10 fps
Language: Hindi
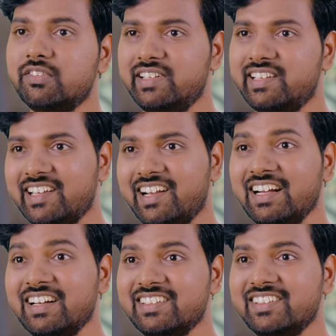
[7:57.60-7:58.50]
फिर क्या
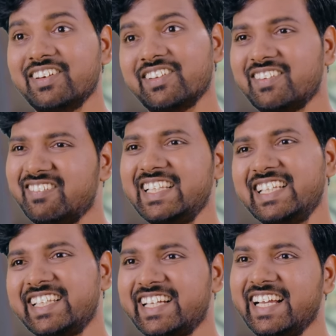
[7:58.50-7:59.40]
दोनों मज़े
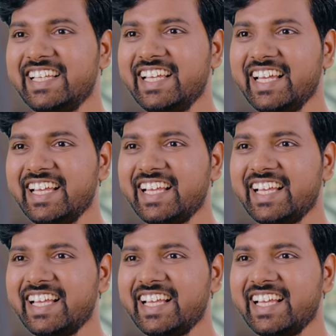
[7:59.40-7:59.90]
से खाएंगे